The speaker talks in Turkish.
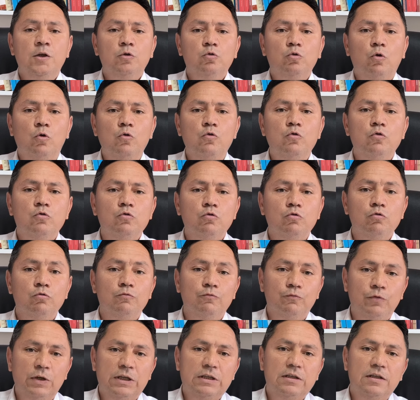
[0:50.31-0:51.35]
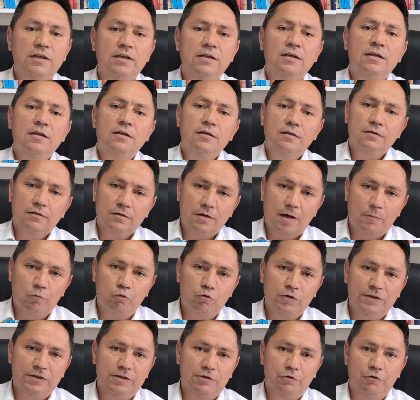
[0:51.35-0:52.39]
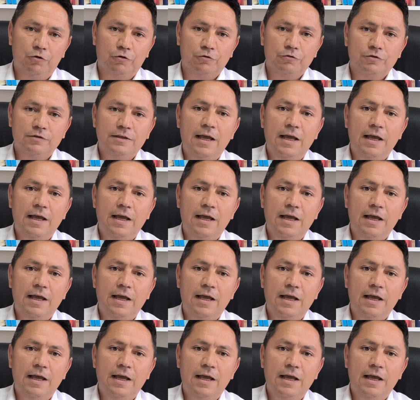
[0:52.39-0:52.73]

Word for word: Tonyukuk'un fikri kabul ediliyor.